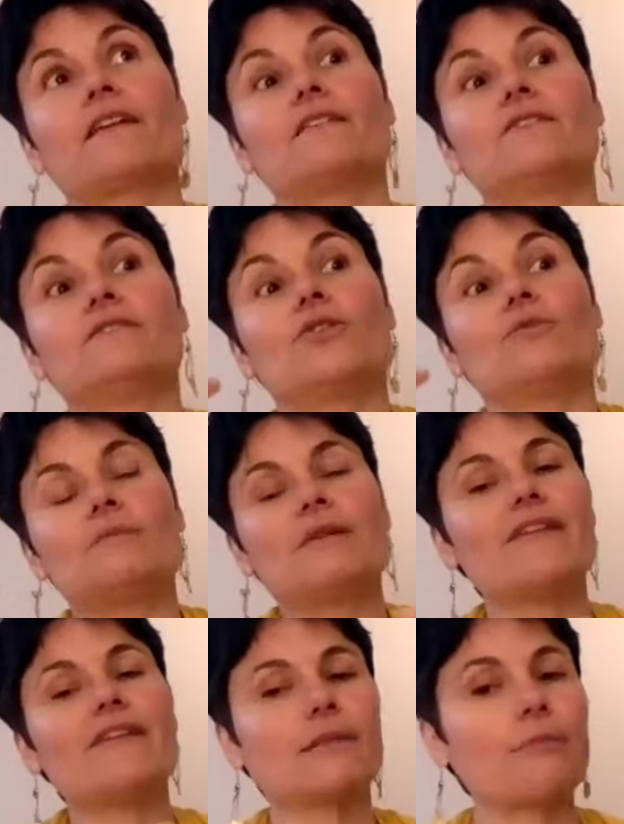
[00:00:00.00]
Euh, le bébé
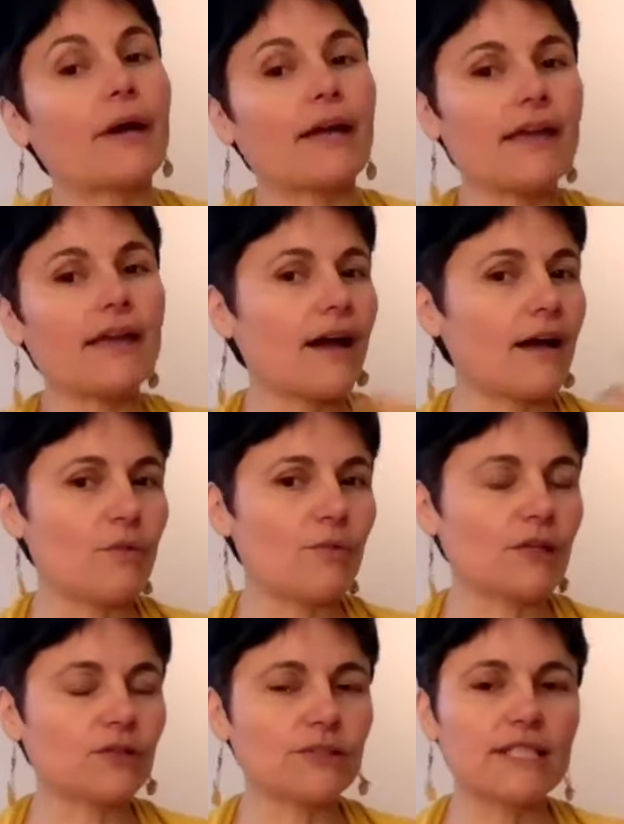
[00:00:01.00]
va être prêt à un
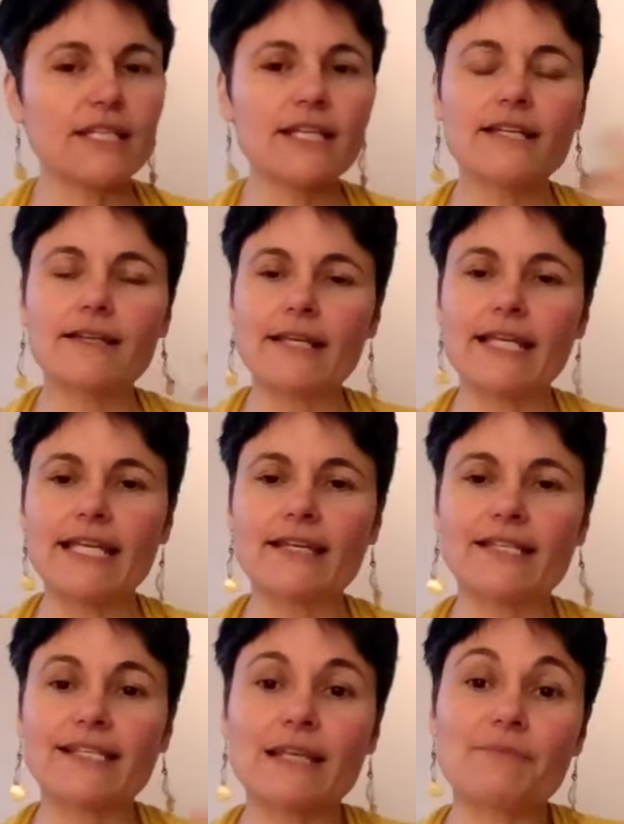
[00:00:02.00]
moment donné
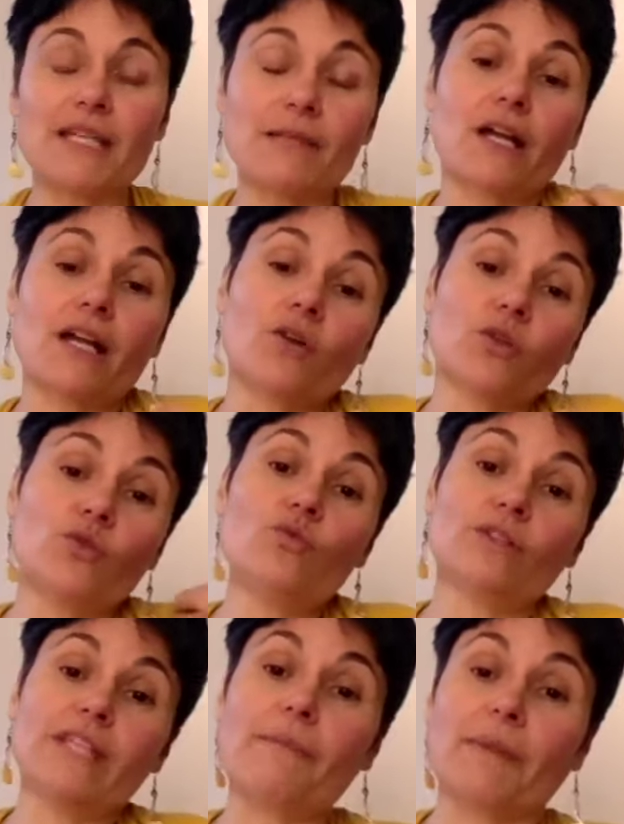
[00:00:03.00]
et c'est peut-être pas quand nous
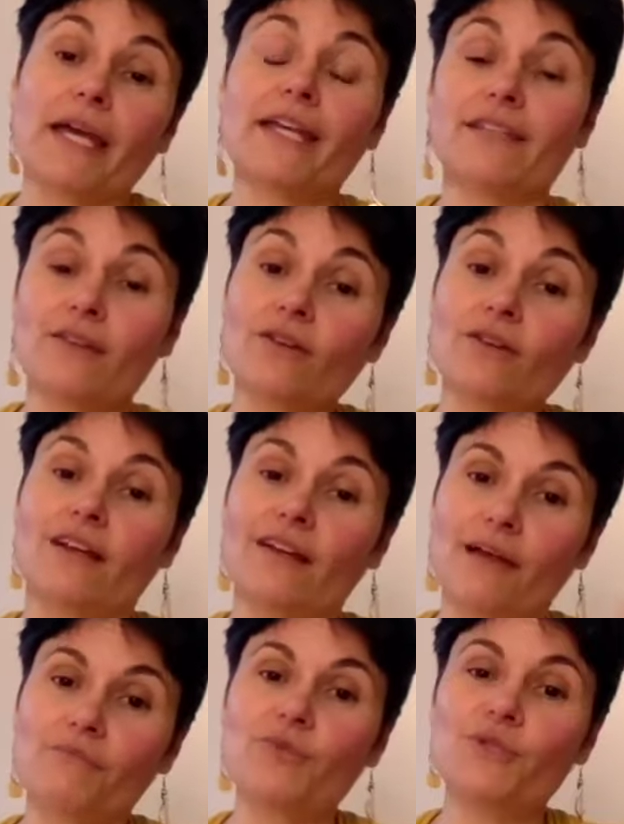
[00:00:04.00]
on aimerait que
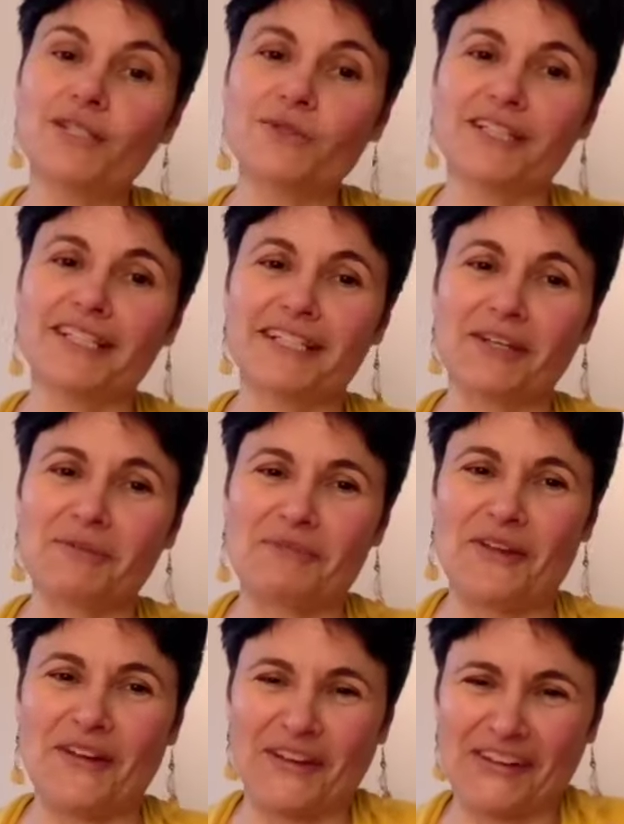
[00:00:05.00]
appuyer sur
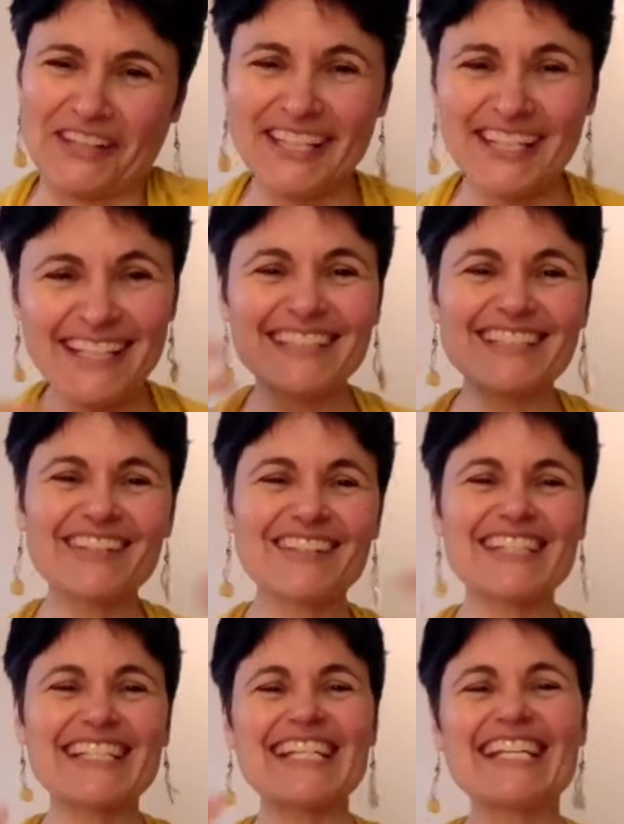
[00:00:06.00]
l'interrupteur.
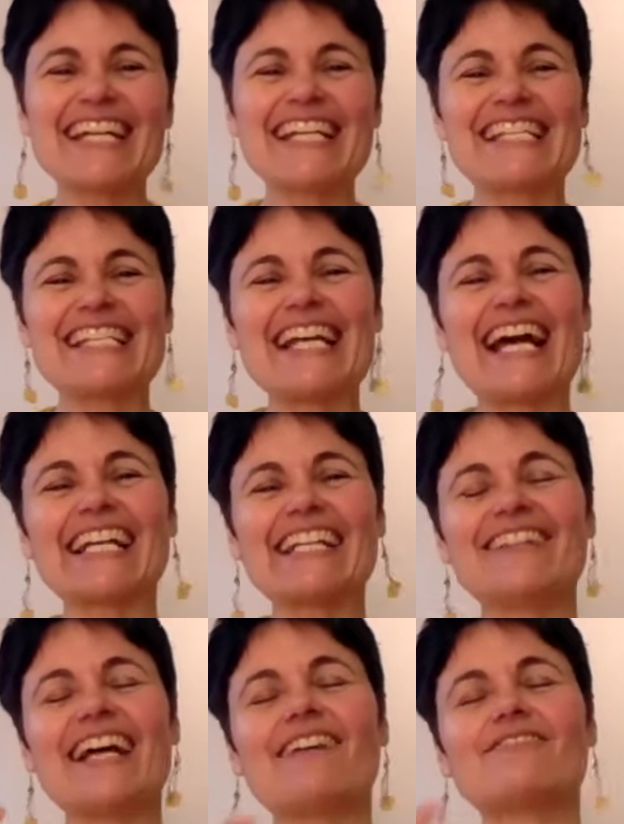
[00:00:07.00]
Donc c'est
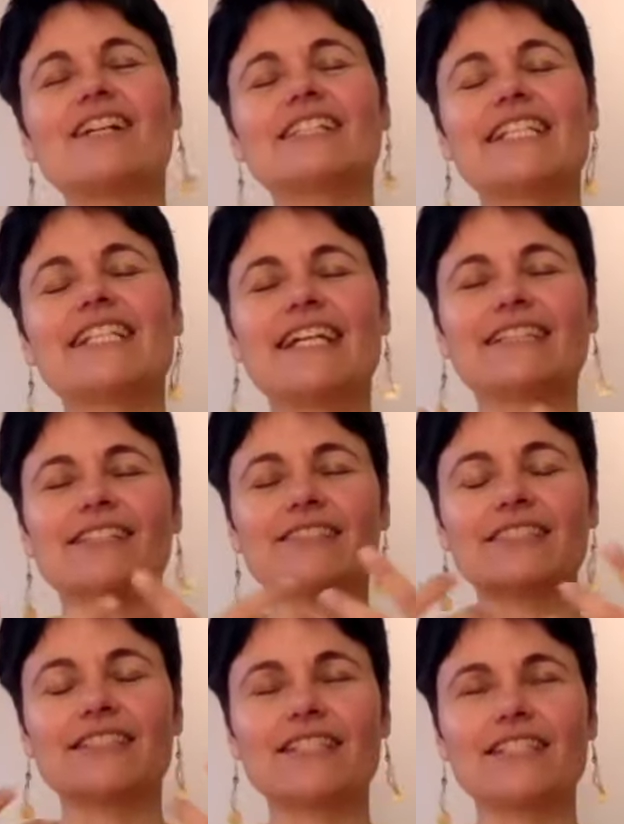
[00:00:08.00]
arriver à avoir des
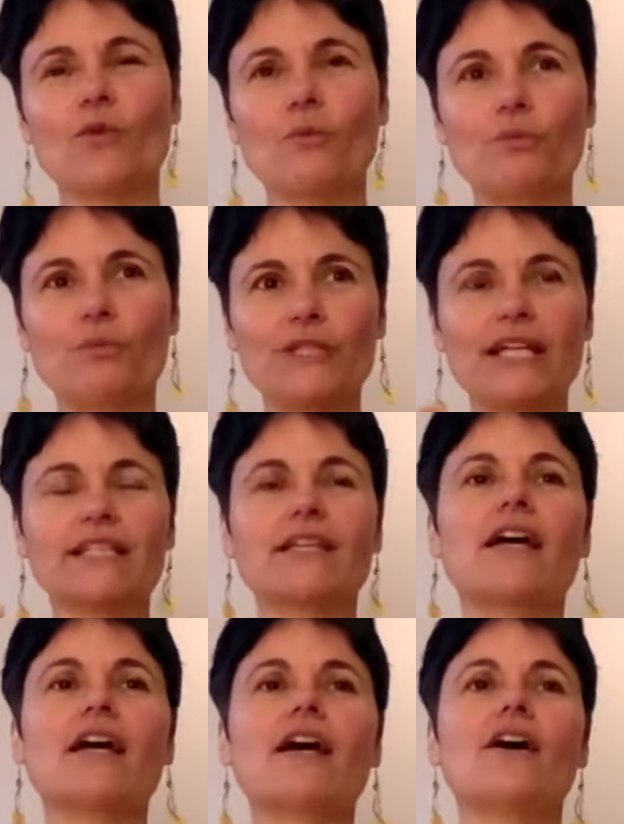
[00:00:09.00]
attentes qui sont peut-être
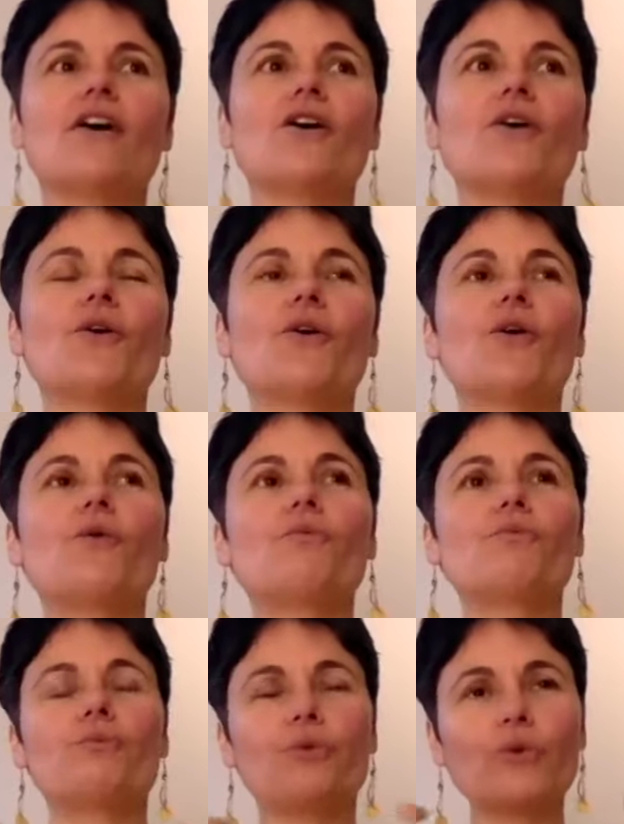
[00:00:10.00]
euh,
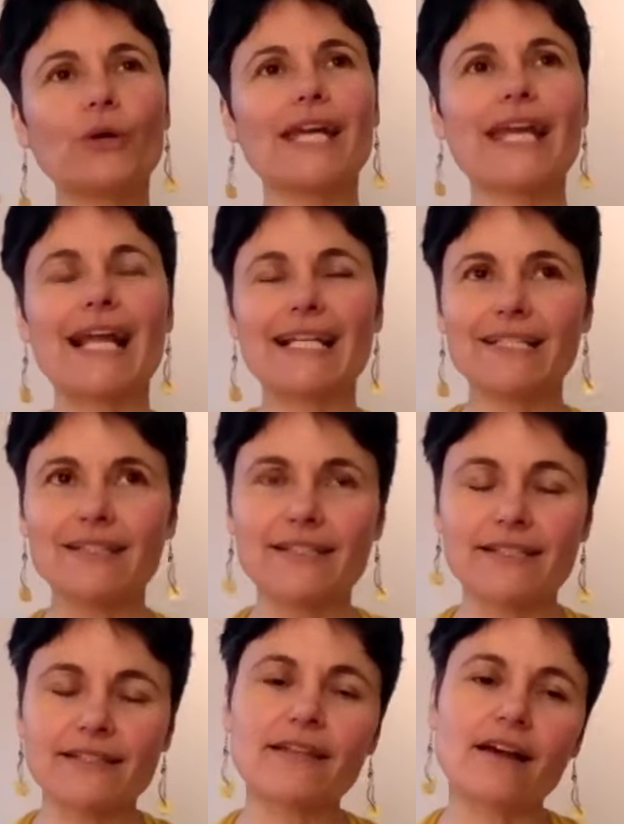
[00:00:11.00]
plus
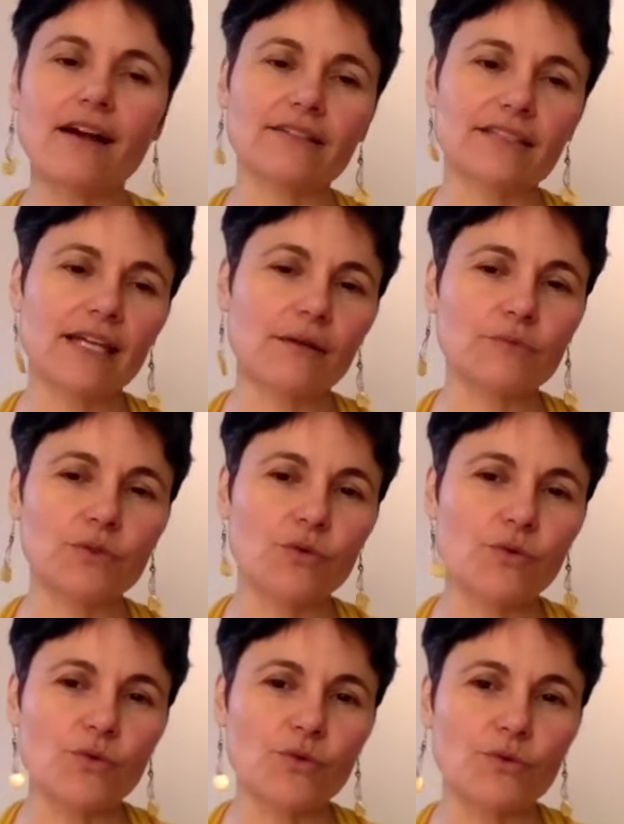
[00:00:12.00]
réalistes en termes
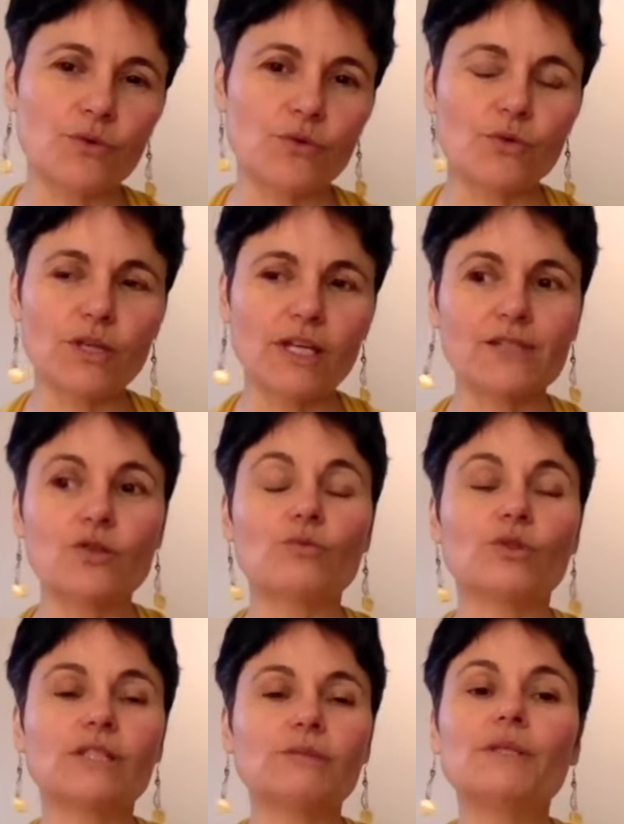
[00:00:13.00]
de, qu'est-ce que
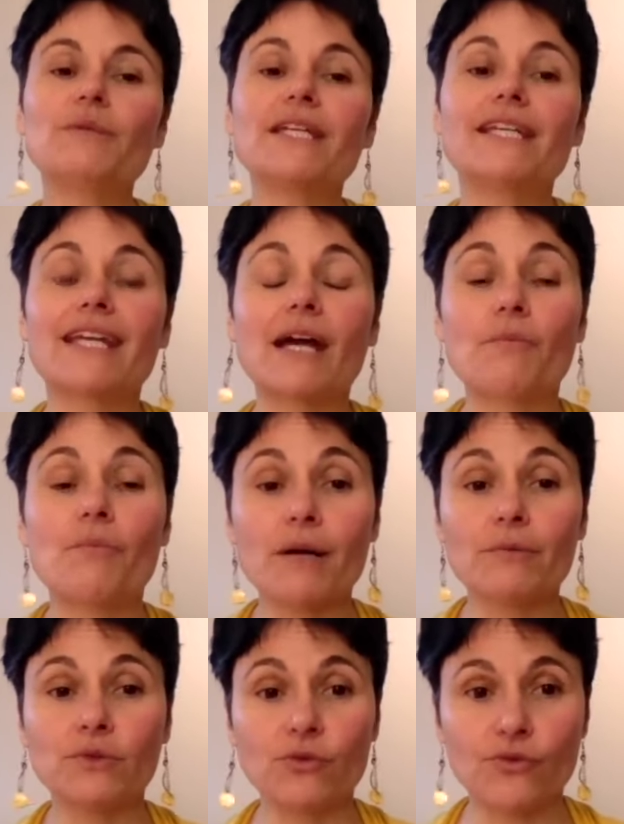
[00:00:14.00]
mon bébé est
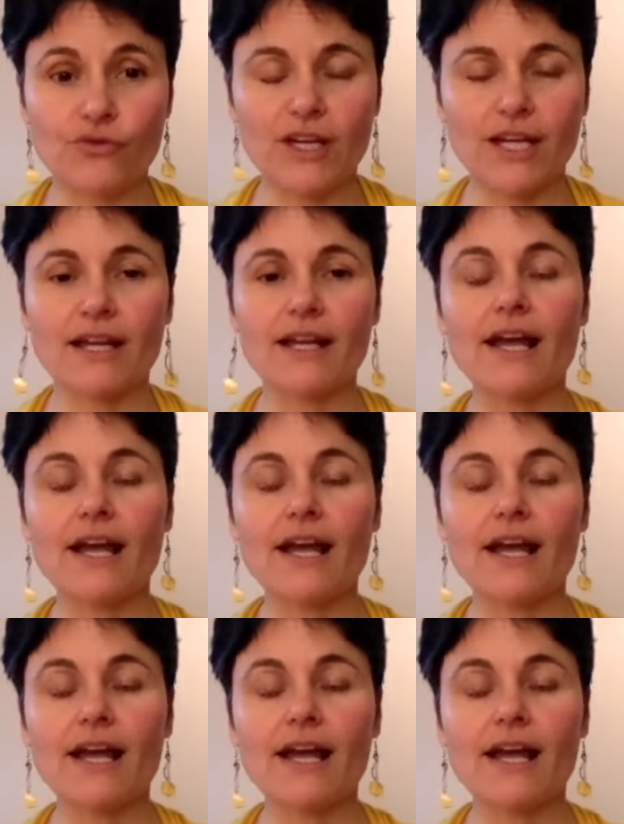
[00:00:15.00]
capable de faire.